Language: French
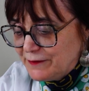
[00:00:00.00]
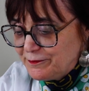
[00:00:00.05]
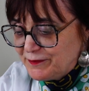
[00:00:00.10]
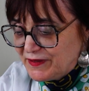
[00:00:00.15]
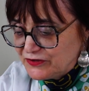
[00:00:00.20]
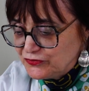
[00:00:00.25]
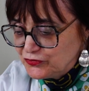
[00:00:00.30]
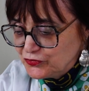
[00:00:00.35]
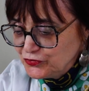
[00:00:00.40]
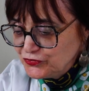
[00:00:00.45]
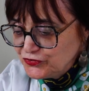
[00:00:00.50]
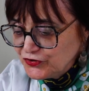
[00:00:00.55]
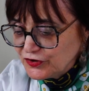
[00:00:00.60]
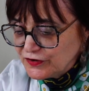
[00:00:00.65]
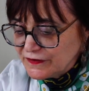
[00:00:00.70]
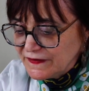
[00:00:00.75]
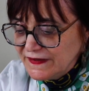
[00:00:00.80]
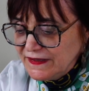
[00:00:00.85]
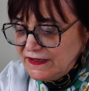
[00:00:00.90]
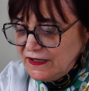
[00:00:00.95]
et pas
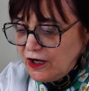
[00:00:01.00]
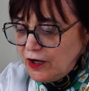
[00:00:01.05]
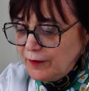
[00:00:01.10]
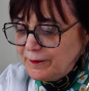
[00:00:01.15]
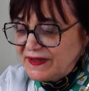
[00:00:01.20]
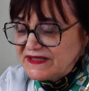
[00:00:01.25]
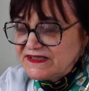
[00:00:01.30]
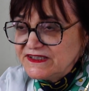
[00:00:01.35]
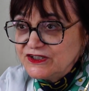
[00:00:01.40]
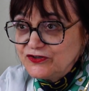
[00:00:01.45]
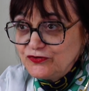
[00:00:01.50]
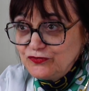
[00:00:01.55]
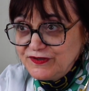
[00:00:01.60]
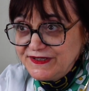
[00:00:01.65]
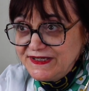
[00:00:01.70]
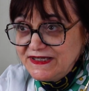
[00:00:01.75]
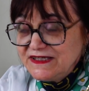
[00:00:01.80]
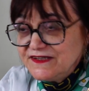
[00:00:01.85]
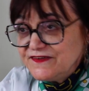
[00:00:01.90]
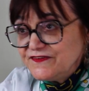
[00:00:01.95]
d'autres, en
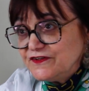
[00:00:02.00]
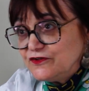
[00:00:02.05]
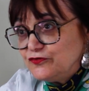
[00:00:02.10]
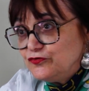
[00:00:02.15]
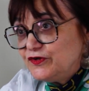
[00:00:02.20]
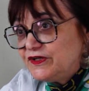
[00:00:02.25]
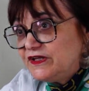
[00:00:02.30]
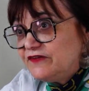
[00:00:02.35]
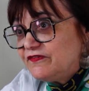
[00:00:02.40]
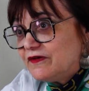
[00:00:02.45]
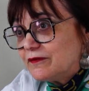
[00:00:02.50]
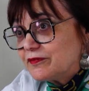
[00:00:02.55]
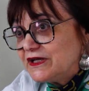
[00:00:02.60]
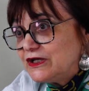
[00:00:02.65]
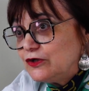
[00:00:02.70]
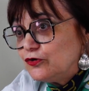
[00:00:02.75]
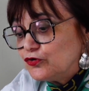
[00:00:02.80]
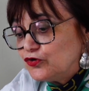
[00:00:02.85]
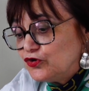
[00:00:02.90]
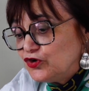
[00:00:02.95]
particulier les cellules qui
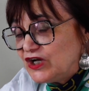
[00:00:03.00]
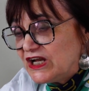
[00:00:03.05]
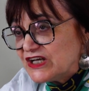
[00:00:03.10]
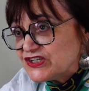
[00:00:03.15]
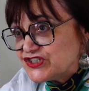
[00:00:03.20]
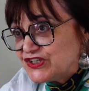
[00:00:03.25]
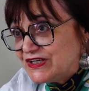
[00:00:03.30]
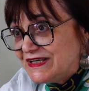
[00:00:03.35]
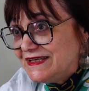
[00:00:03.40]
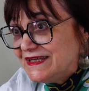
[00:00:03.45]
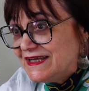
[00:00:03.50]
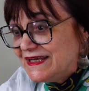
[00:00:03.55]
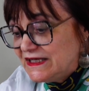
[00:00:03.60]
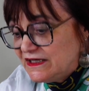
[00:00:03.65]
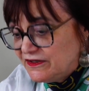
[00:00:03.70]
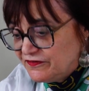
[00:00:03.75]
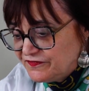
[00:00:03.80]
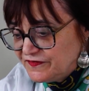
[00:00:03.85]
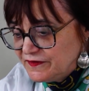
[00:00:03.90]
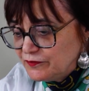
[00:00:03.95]
fabriquent le collagène
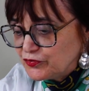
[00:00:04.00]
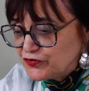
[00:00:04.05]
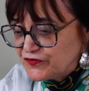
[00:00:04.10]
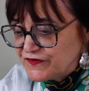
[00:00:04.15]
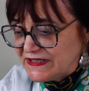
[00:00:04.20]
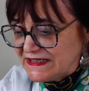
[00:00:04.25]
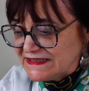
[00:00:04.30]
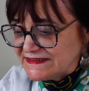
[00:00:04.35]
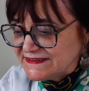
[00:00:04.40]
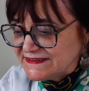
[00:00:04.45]
et les fibres